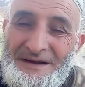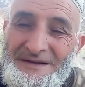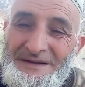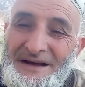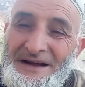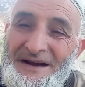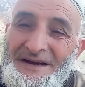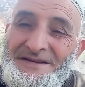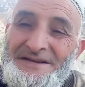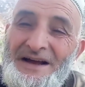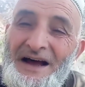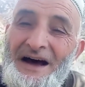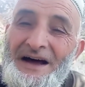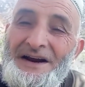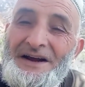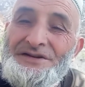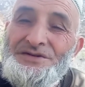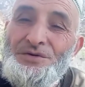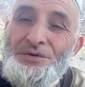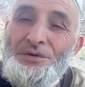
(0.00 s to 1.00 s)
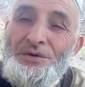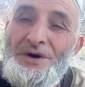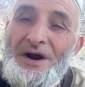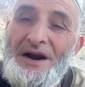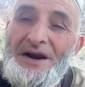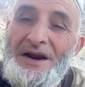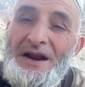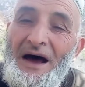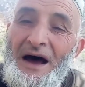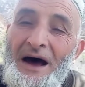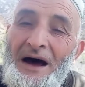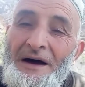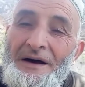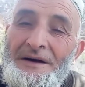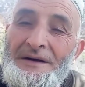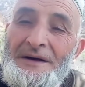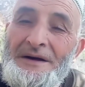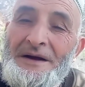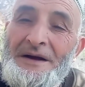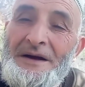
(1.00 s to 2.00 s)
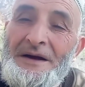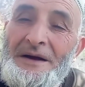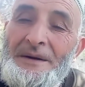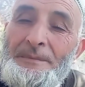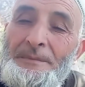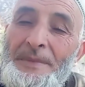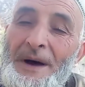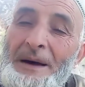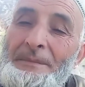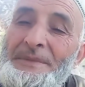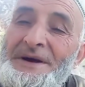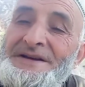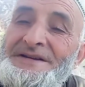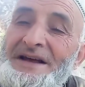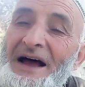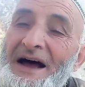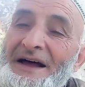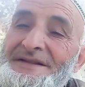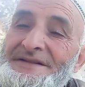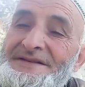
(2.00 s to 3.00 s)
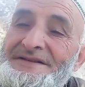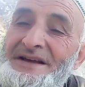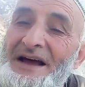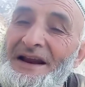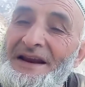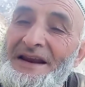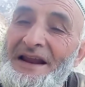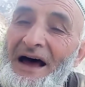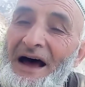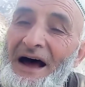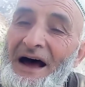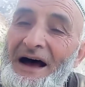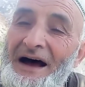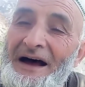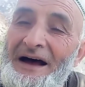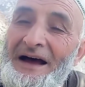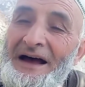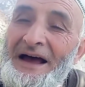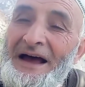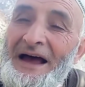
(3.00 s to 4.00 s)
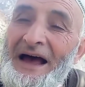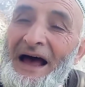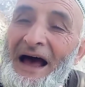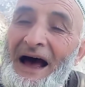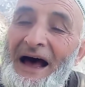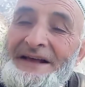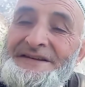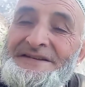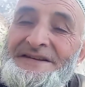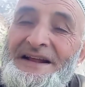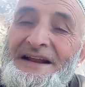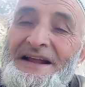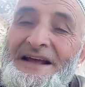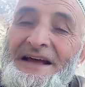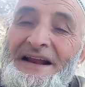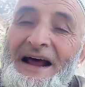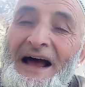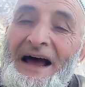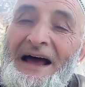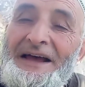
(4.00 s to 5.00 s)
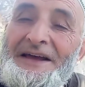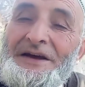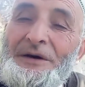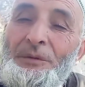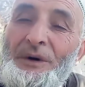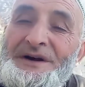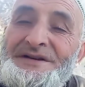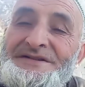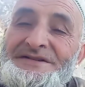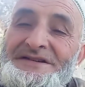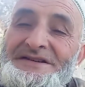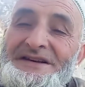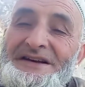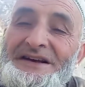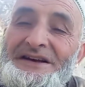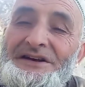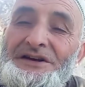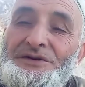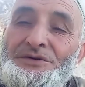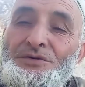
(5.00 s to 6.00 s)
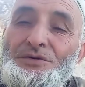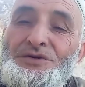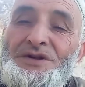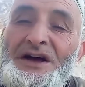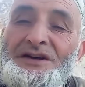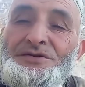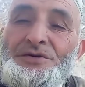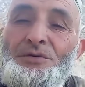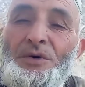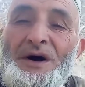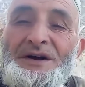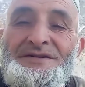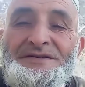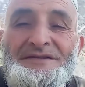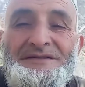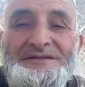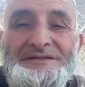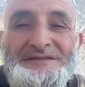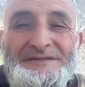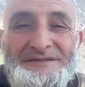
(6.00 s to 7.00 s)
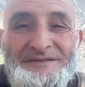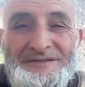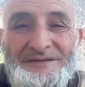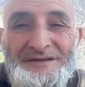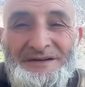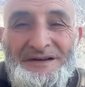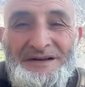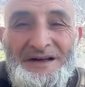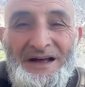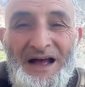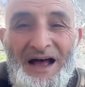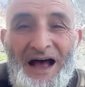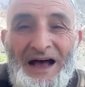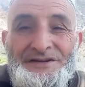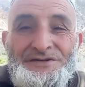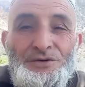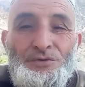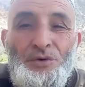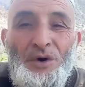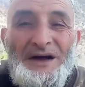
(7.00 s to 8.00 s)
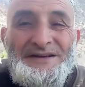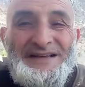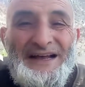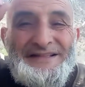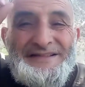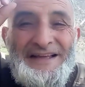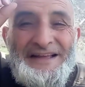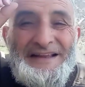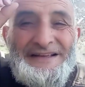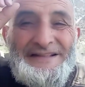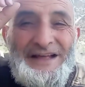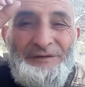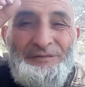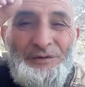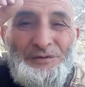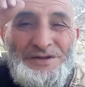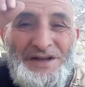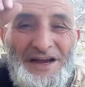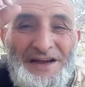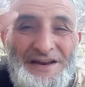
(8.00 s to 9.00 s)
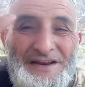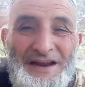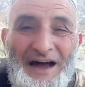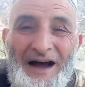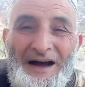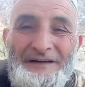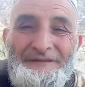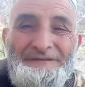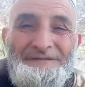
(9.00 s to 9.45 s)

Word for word: نرس يا رسول الله ما مكسان أسلي راي يوز زود أسقوس أسقوس التليتا فوق تغينا